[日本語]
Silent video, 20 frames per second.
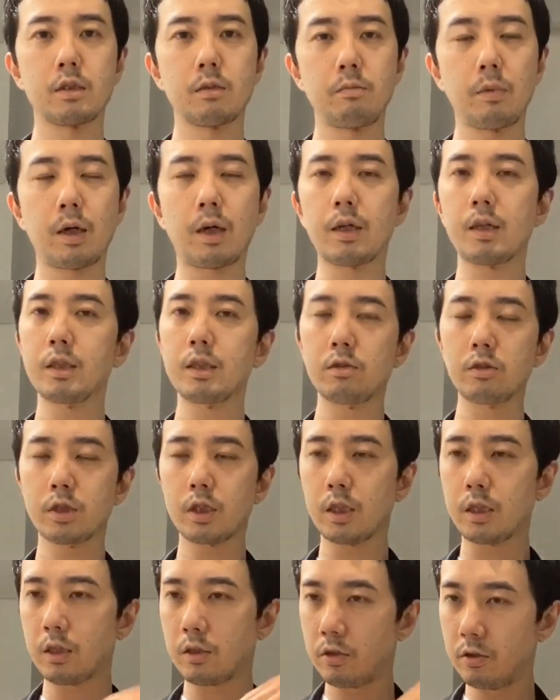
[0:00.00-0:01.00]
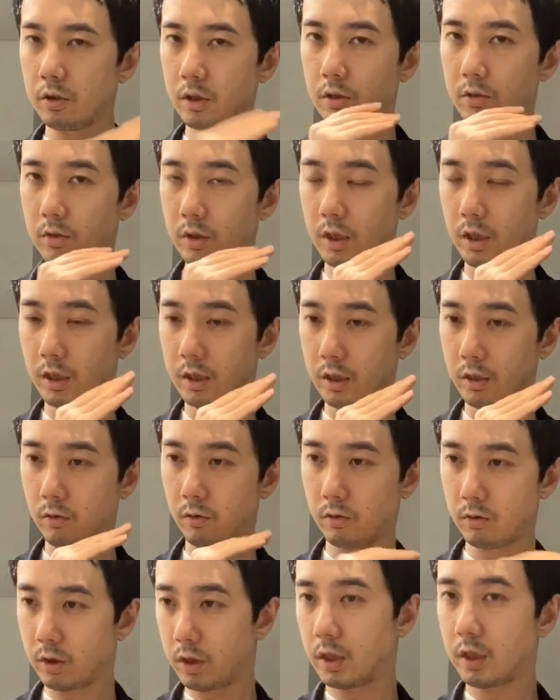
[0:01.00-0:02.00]
まあ、体と違ってキューティクル開いてこ
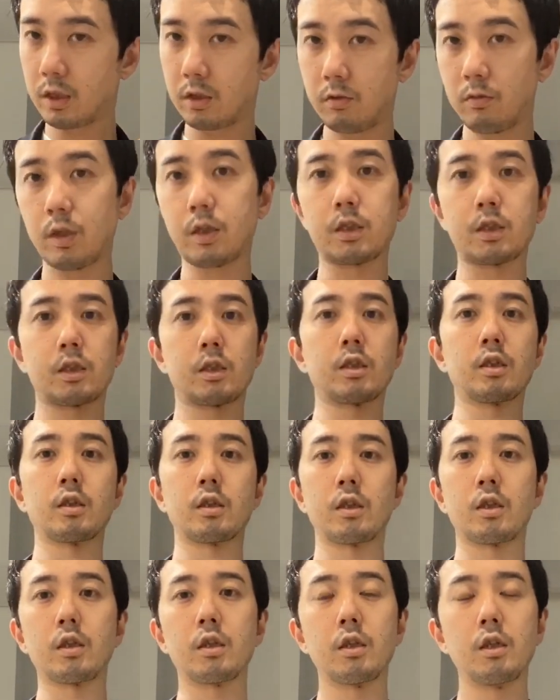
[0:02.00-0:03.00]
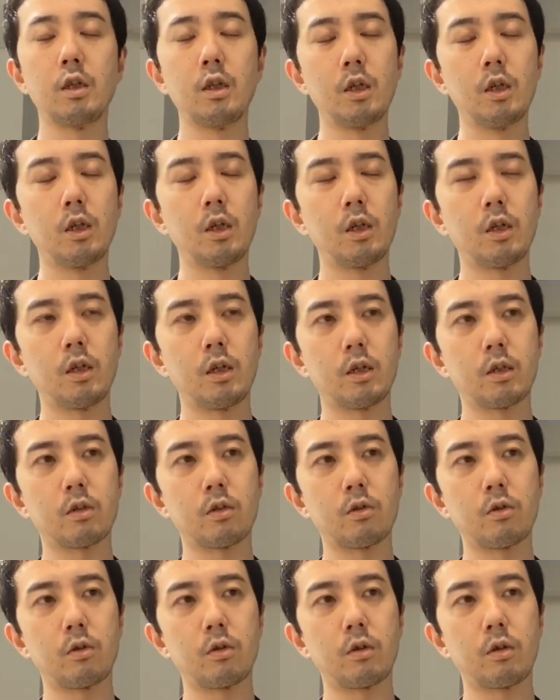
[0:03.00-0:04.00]
う入れてるわけじゃないんで、えーっ
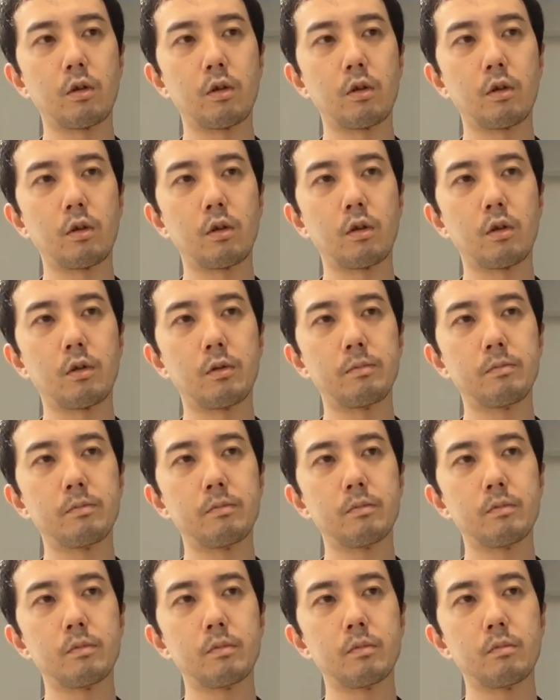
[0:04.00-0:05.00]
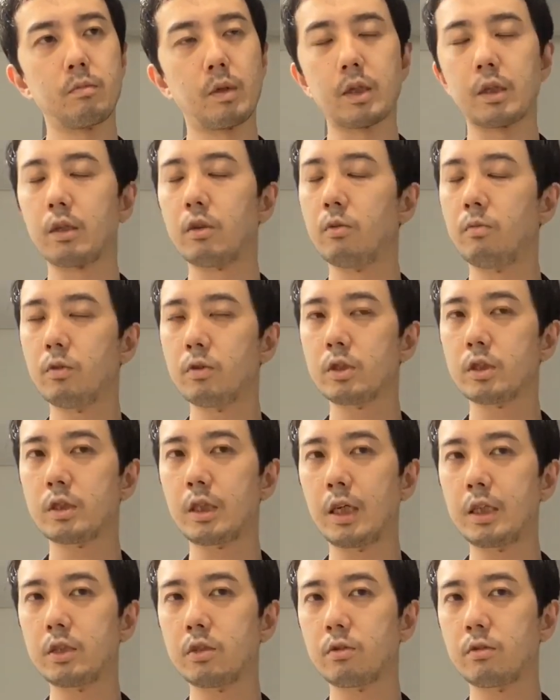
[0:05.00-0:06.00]
とまあ、色持ち
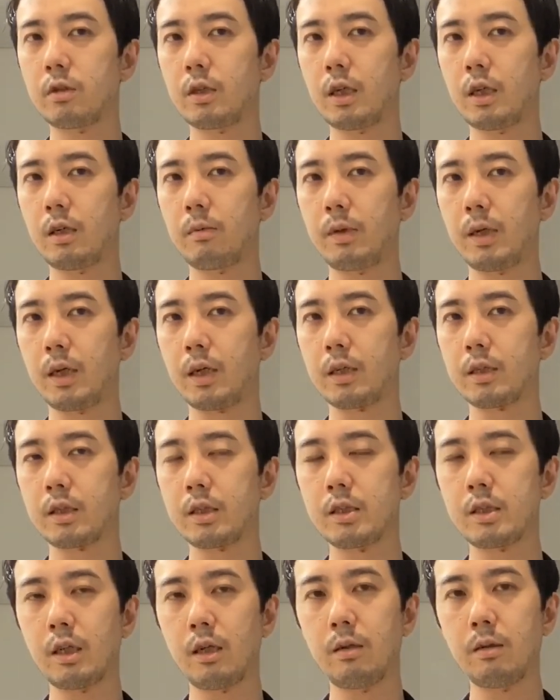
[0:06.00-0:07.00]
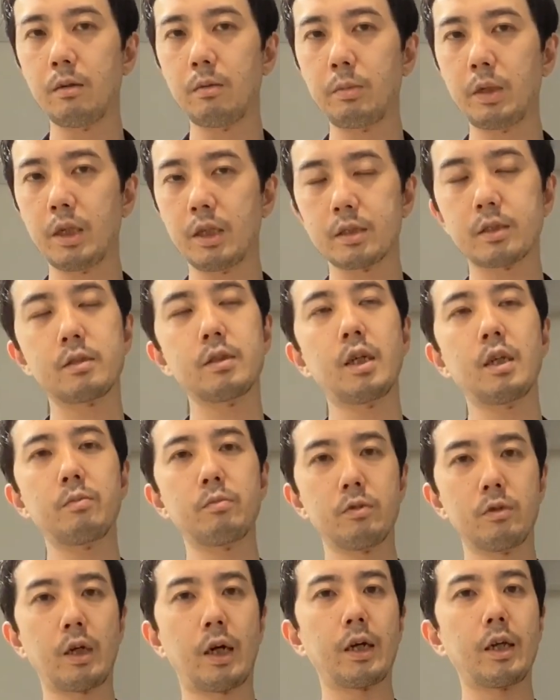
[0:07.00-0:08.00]
退色が、まあ、痛みが少ない
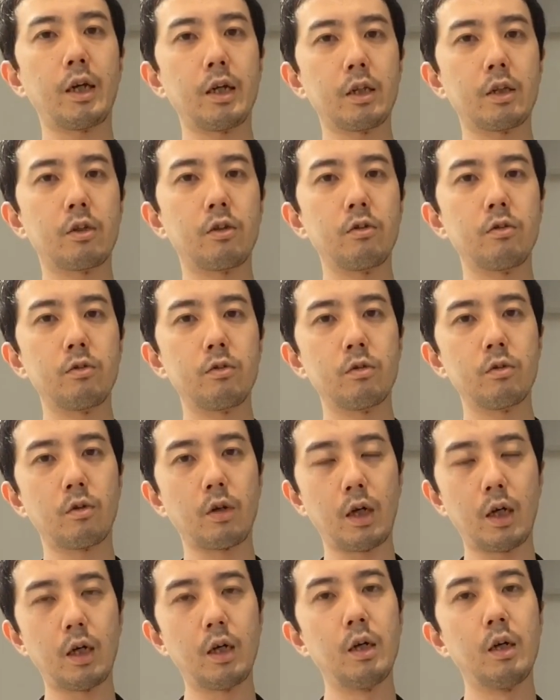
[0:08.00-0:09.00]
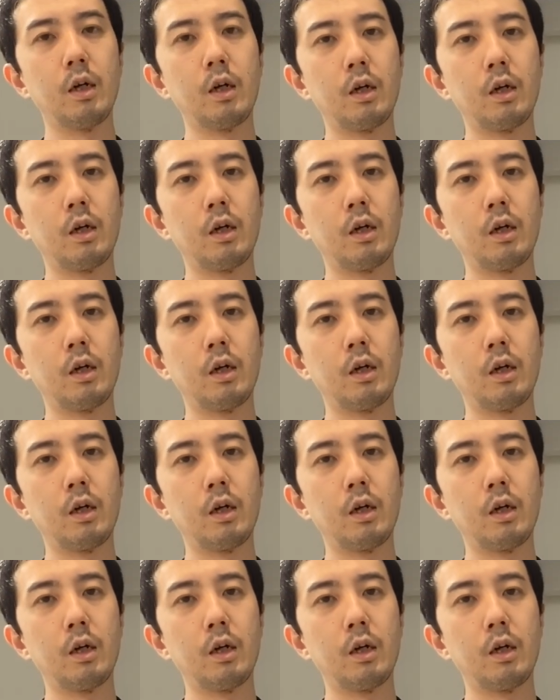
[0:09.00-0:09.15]
分早いっていうのが、